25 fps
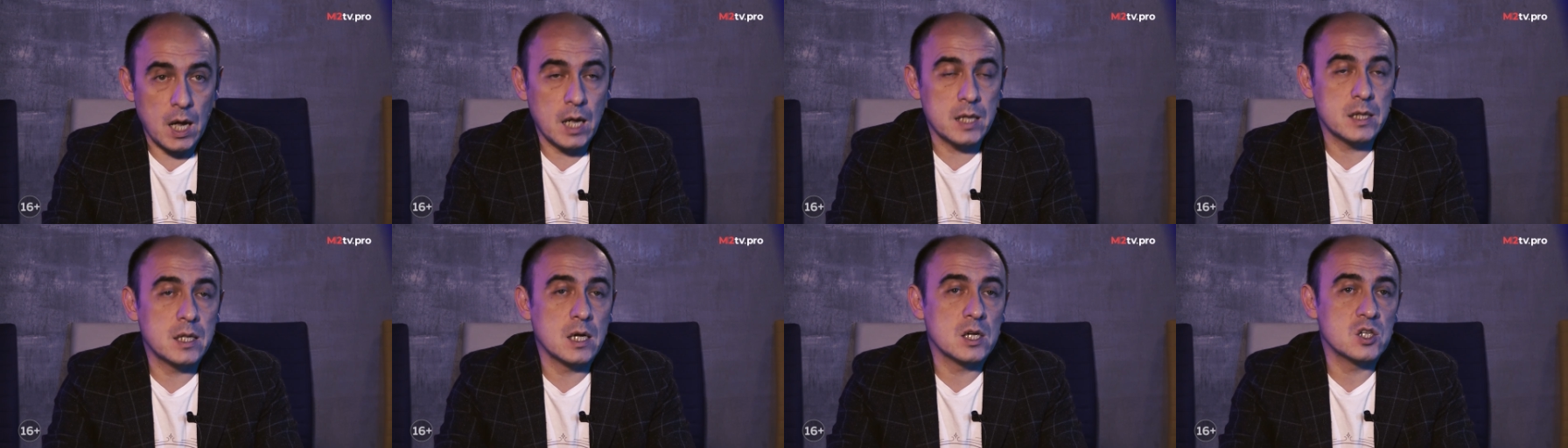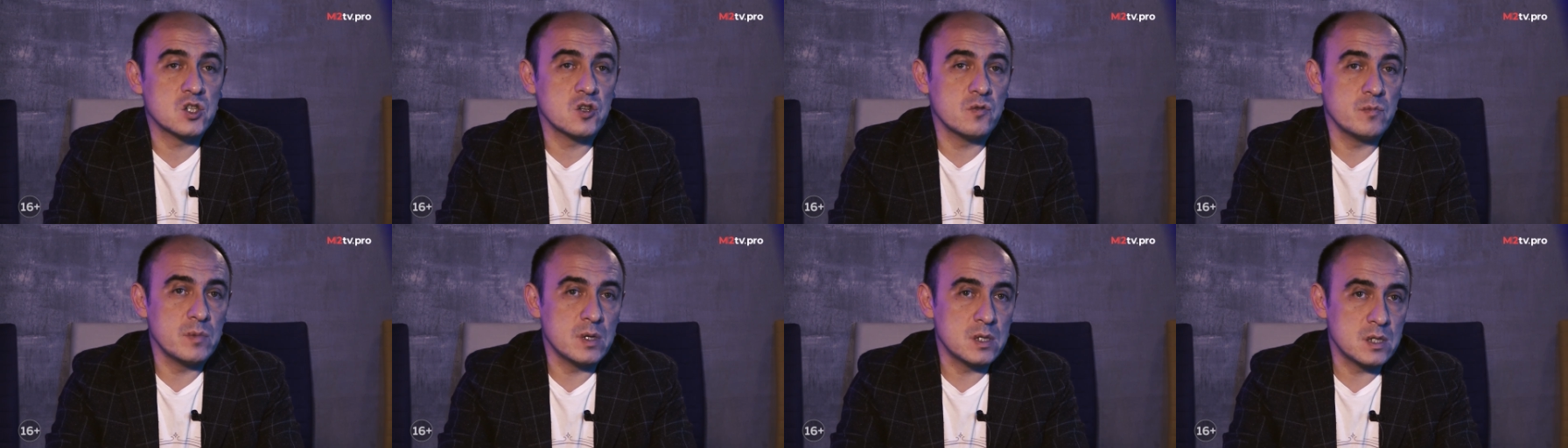а
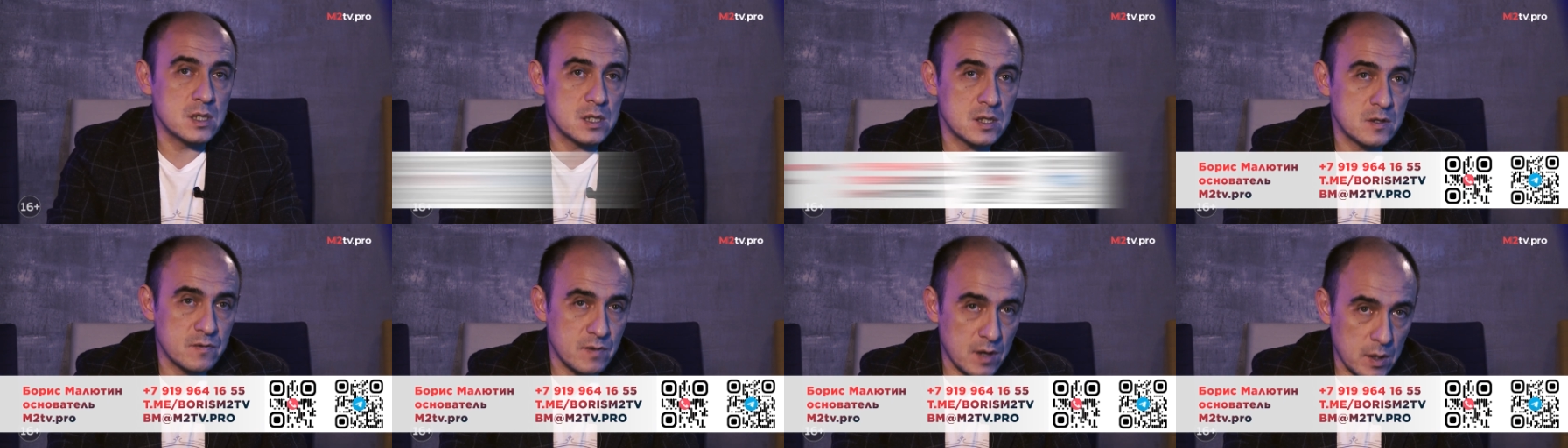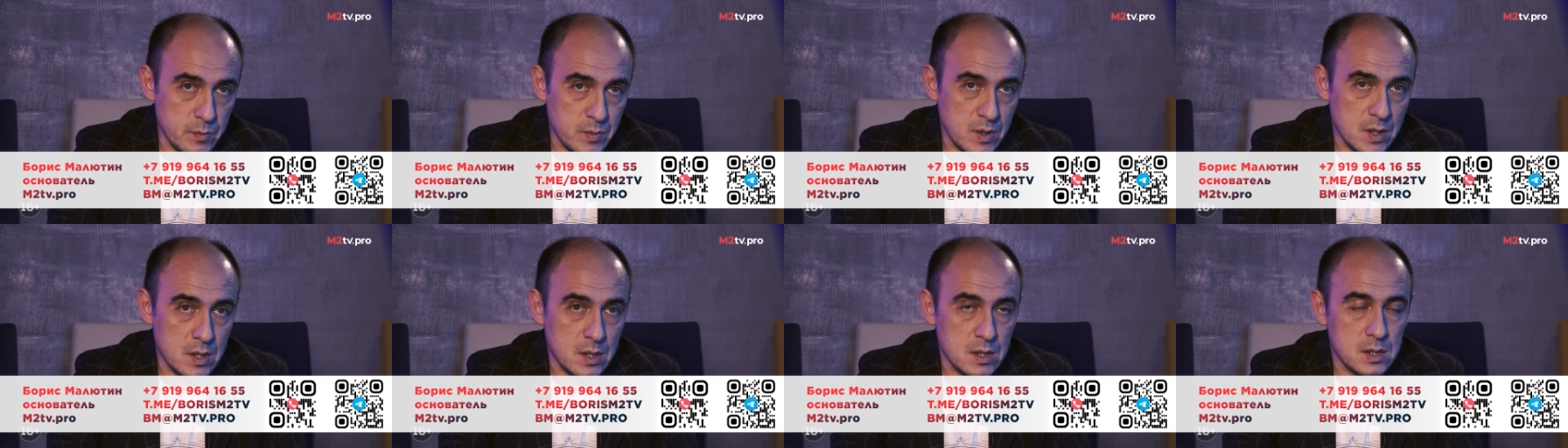также вместе с
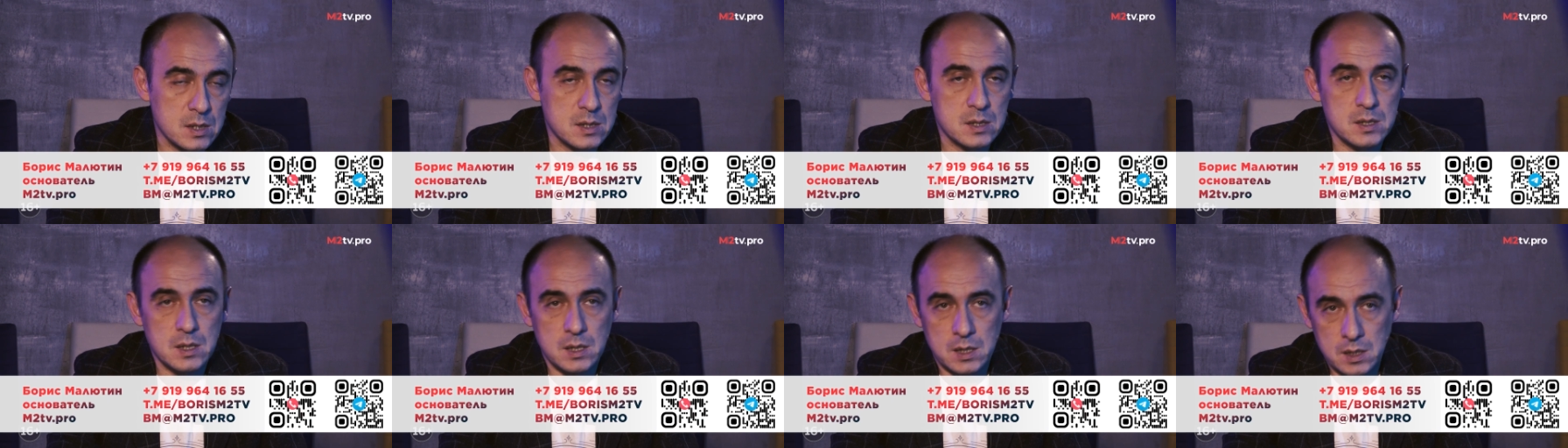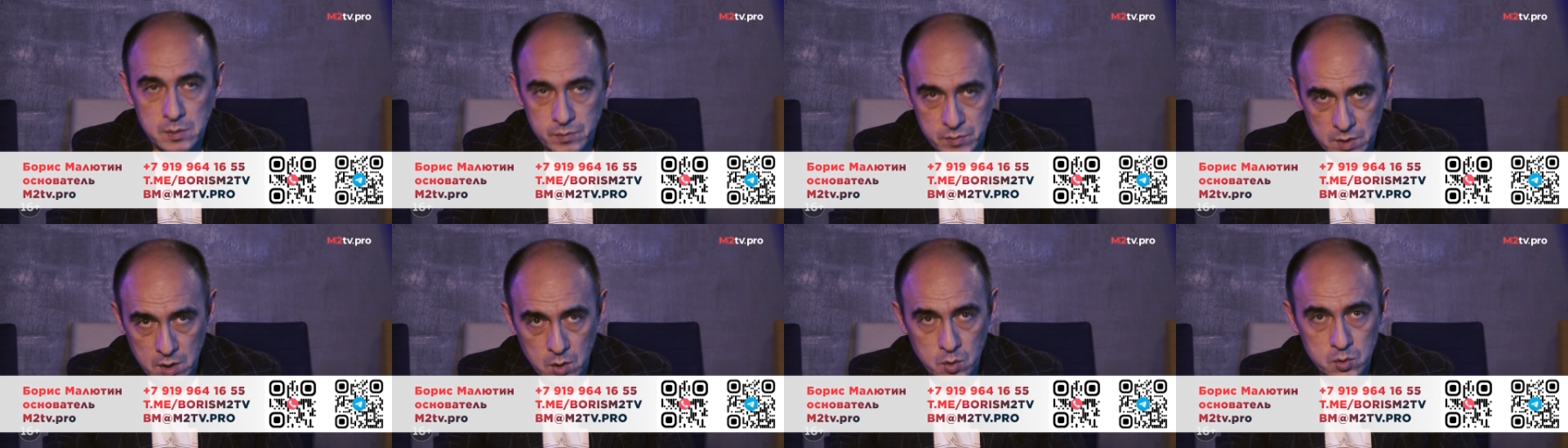вами
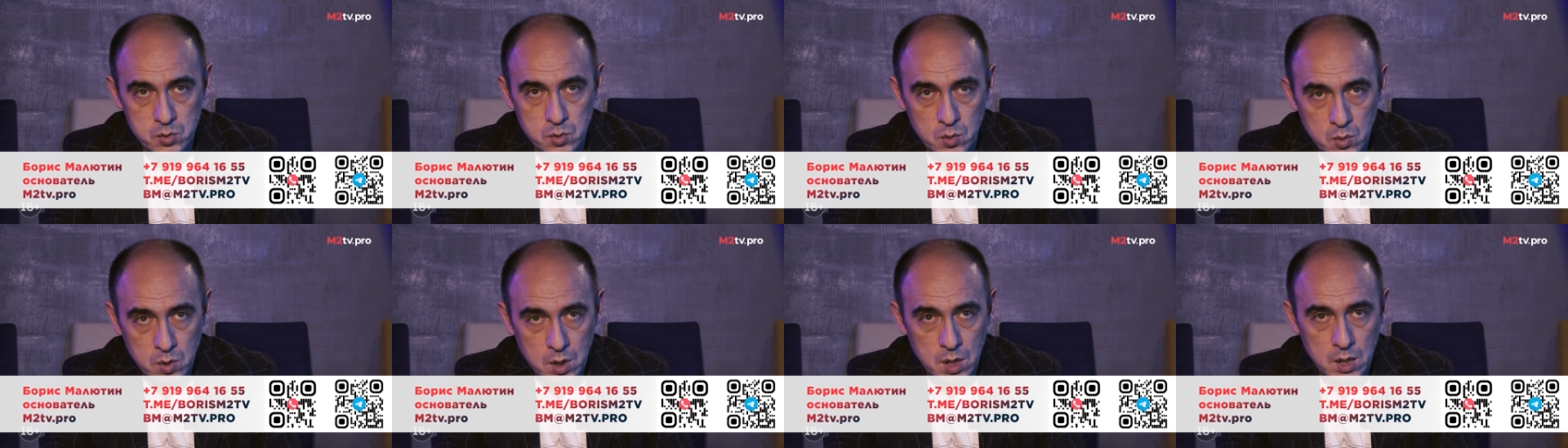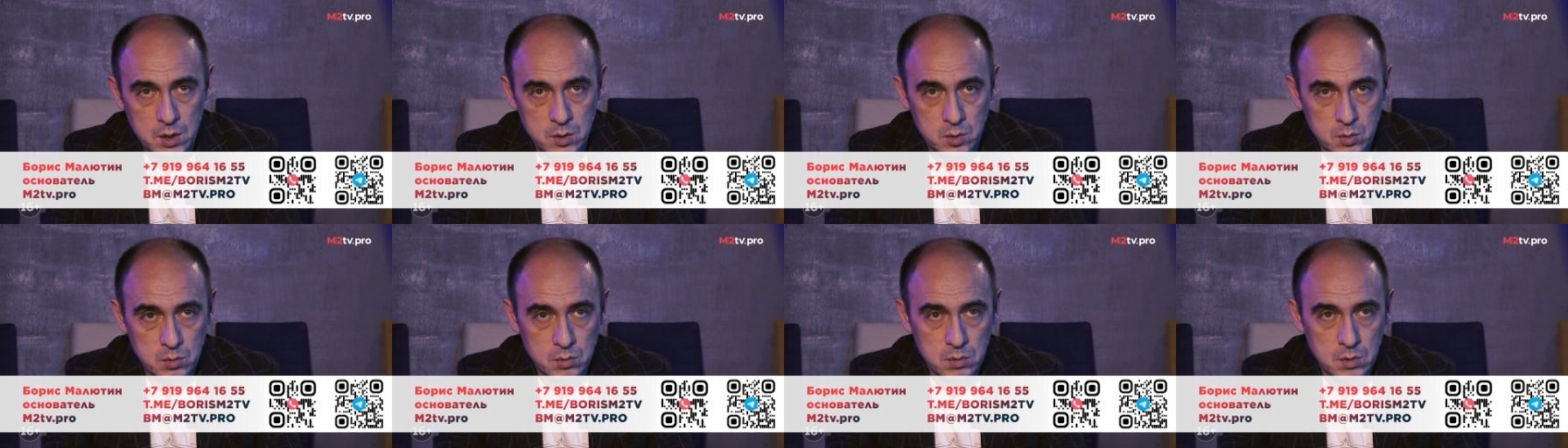сделаем дорожную
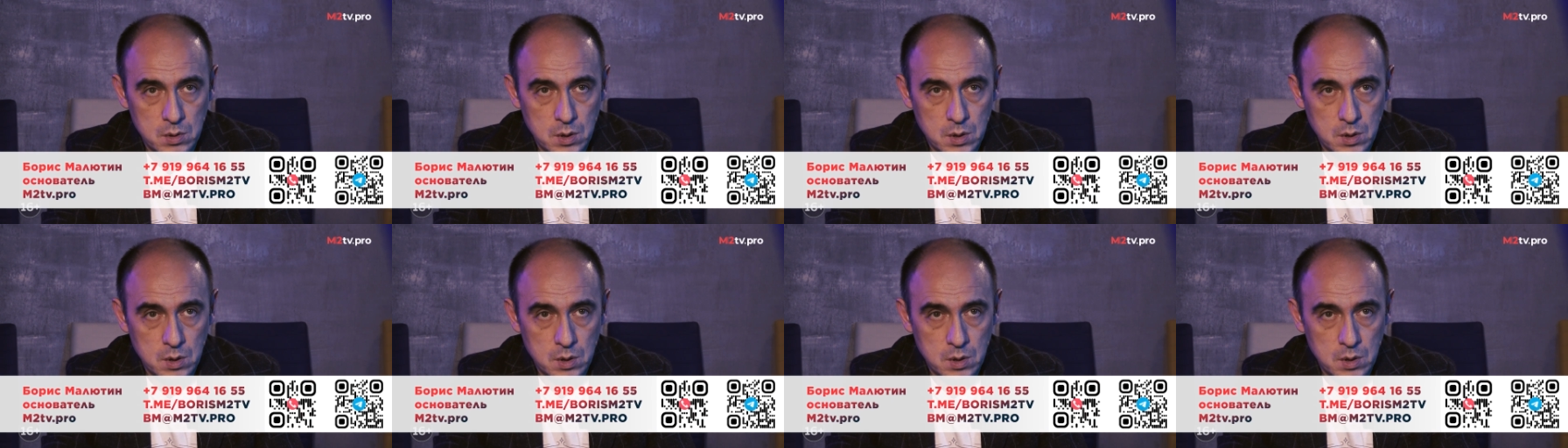карту.